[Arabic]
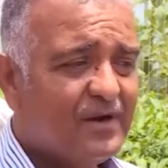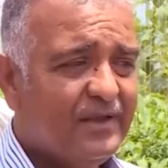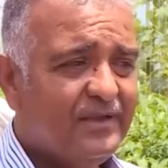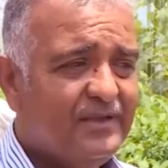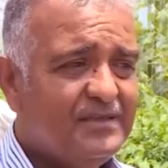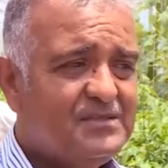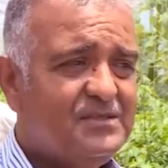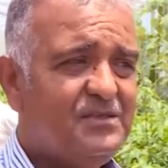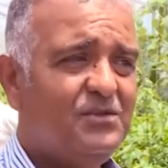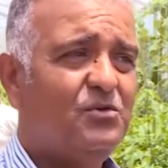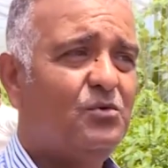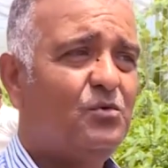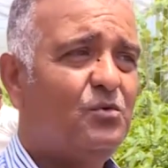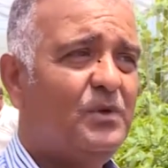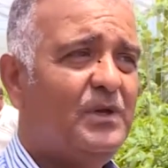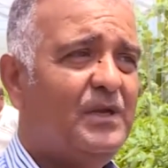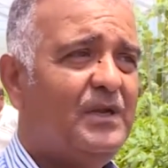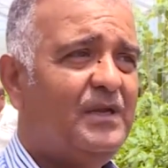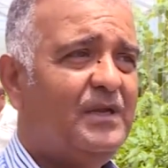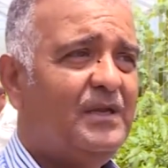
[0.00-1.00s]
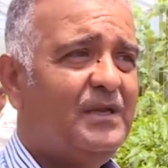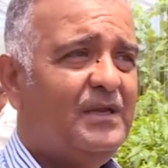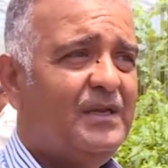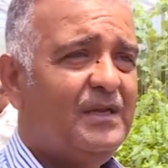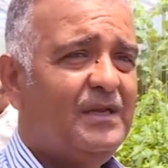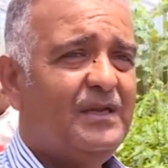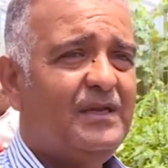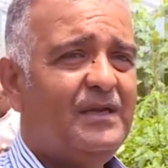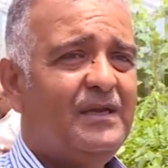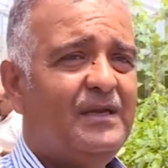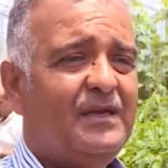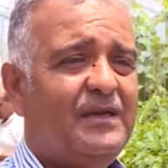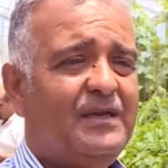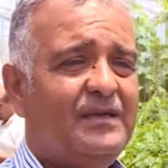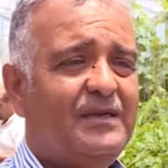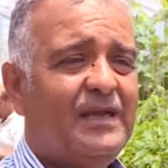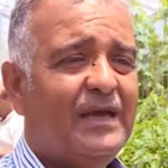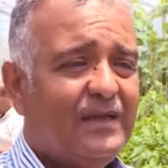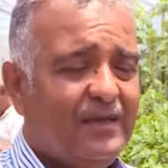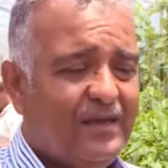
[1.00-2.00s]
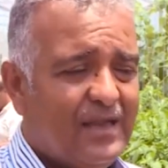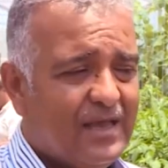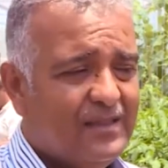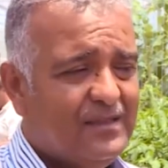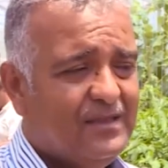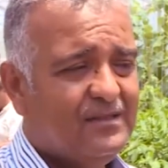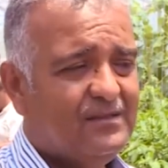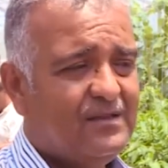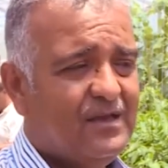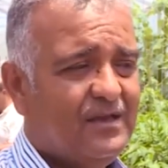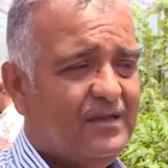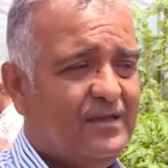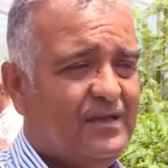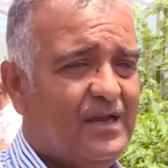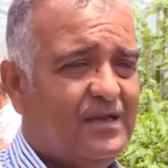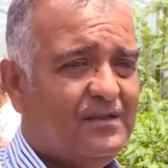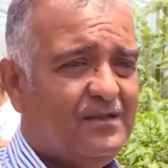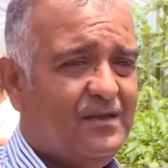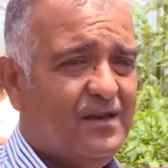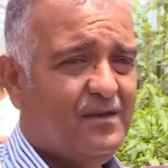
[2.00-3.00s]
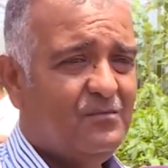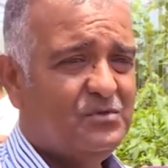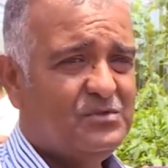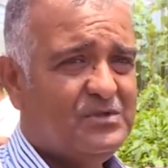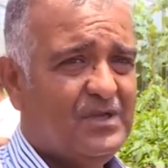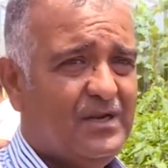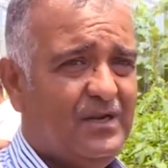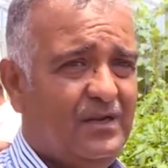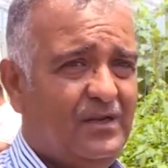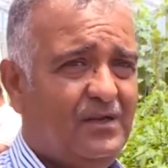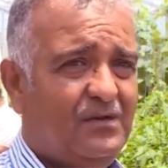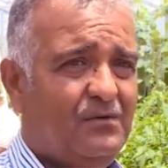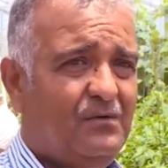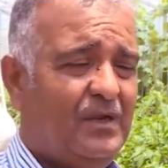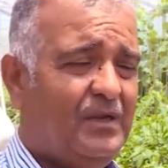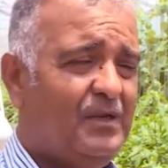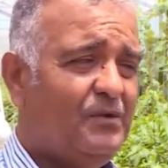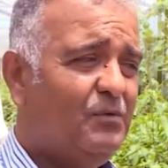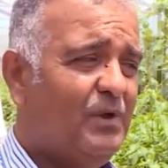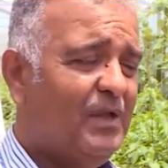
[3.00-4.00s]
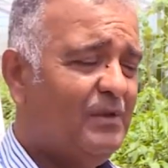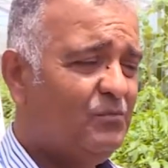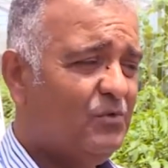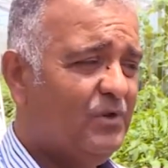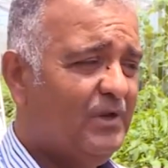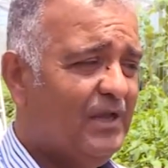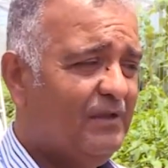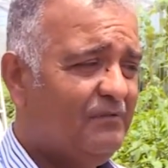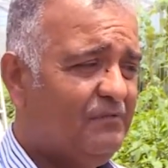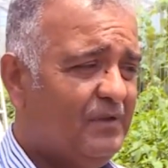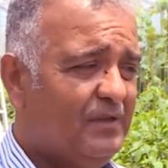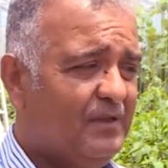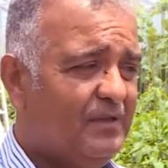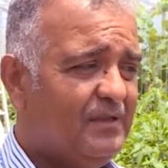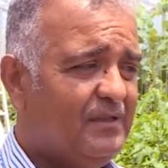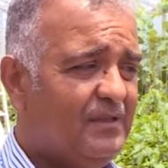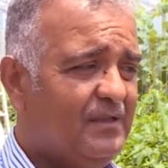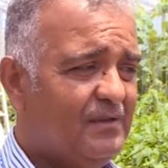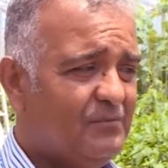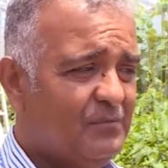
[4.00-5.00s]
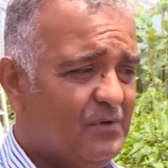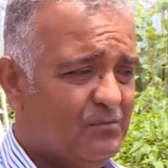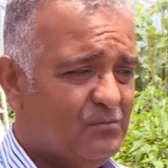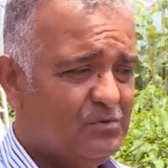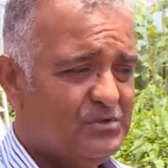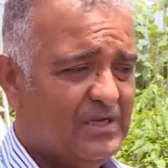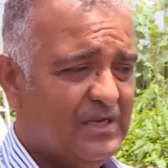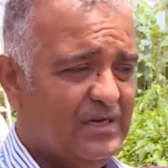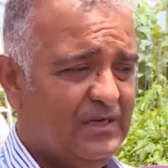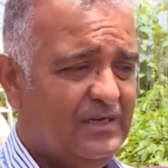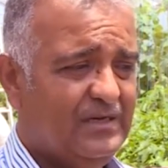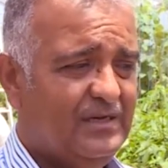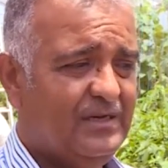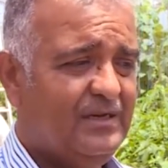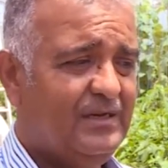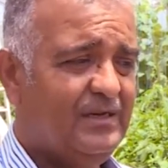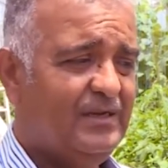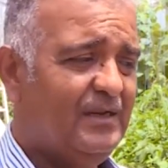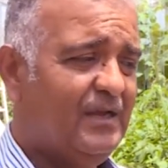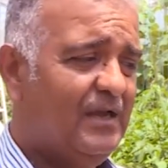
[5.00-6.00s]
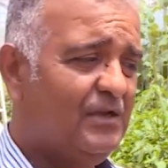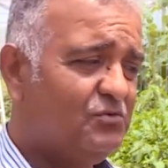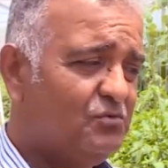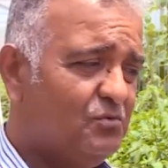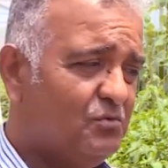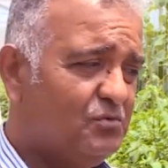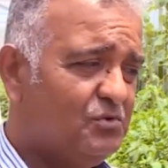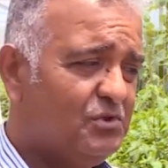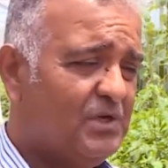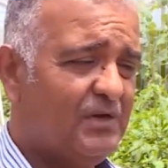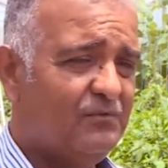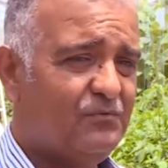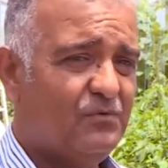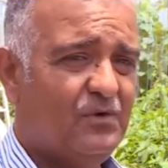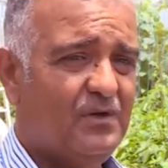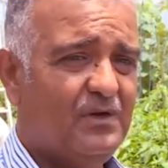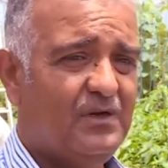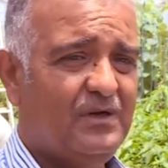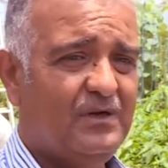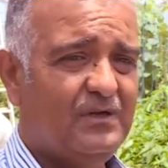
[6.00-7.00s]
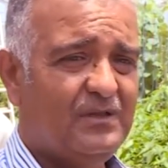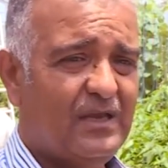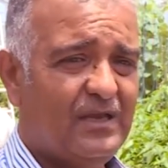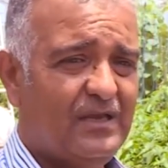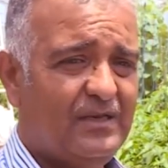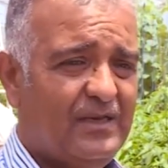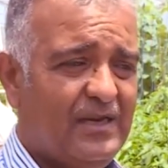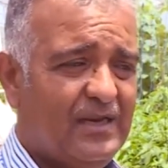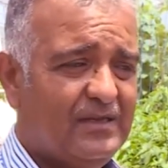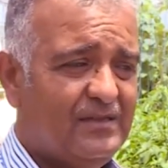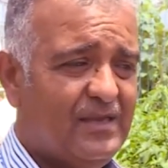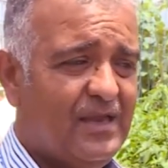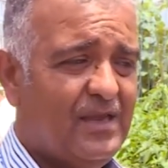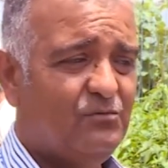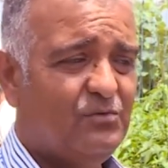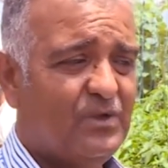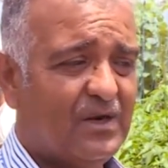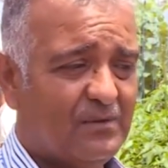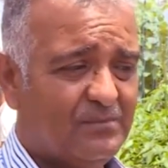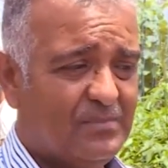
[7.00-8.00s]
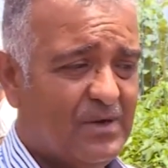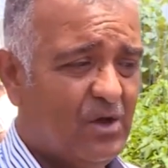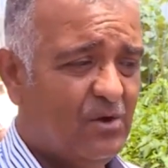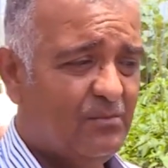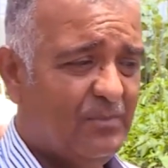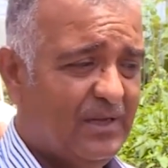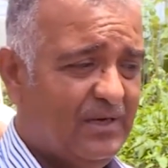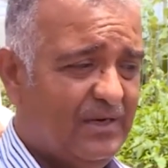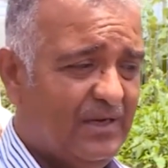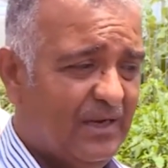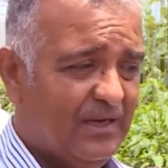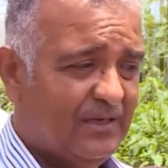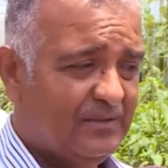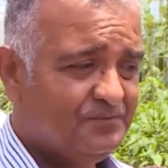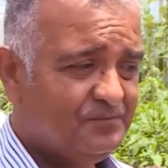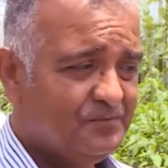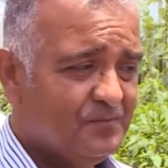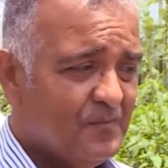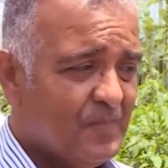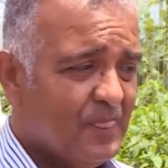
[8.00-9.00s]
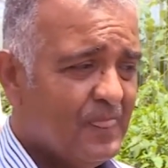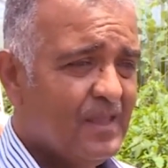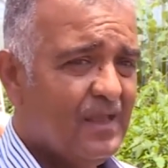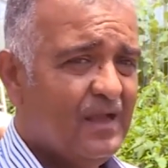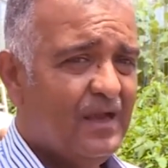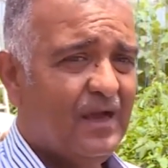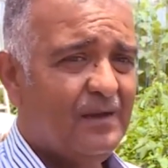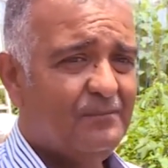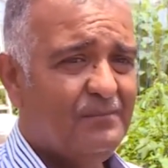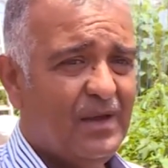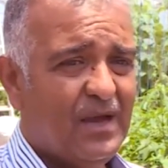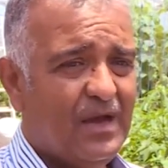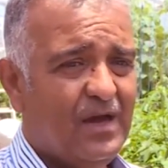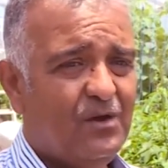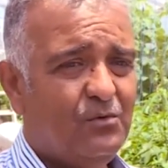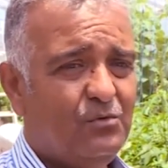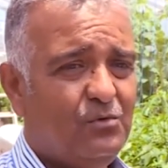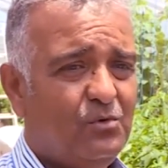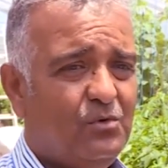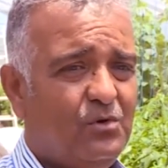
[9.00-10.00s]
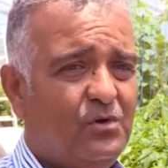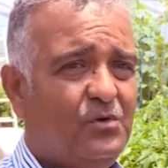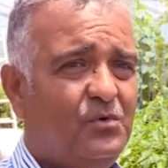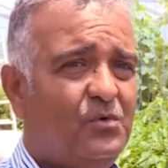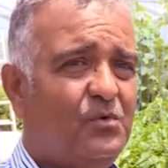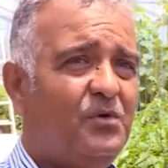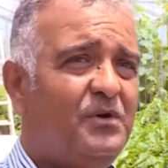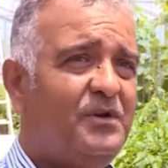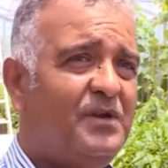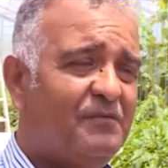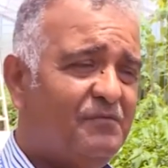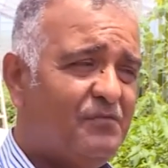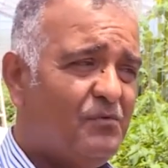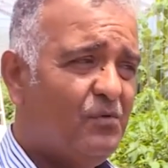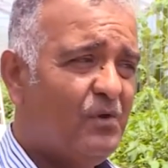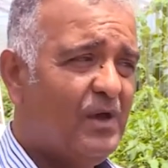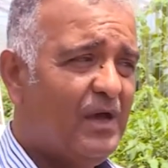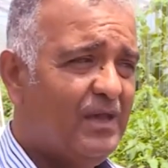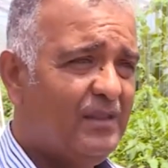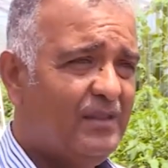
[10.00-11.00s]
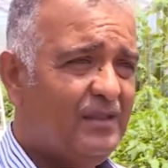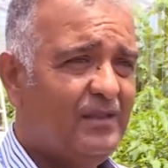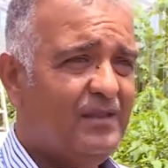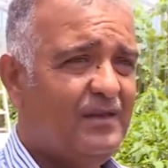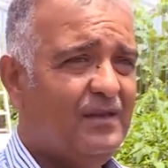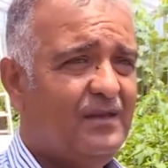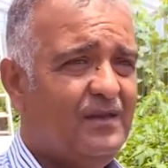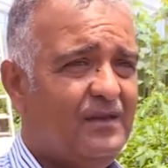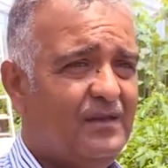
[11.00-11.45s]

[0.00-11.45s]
الرئيسي هو آه، نقل هذه التقنيات الى المزارعين يعني والحمد لله في كثير من المزارعين اللي اجوا شافوا التقنيات هاي ودربناهم عليها عم بيحاولوا انه ينفذوا هذه